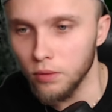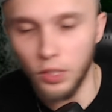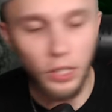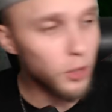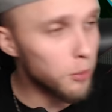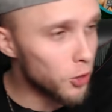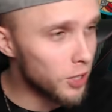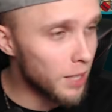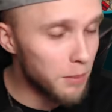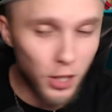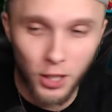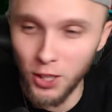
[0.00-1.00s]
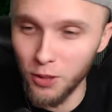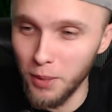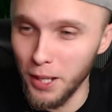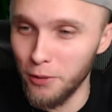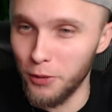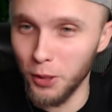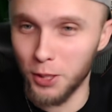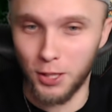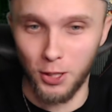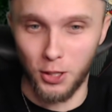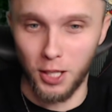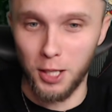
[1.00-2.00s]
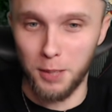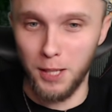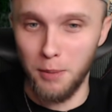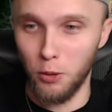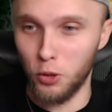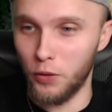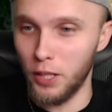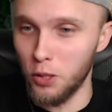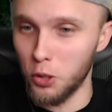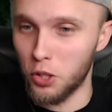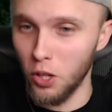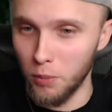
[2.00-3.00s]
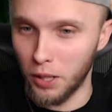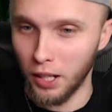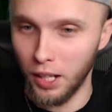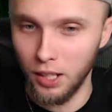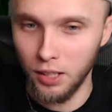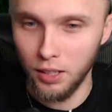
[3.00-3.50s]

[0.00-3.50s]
Ty, on może zamieszkać w mojej wiosce, czaisz, będę miał swojego ziomka.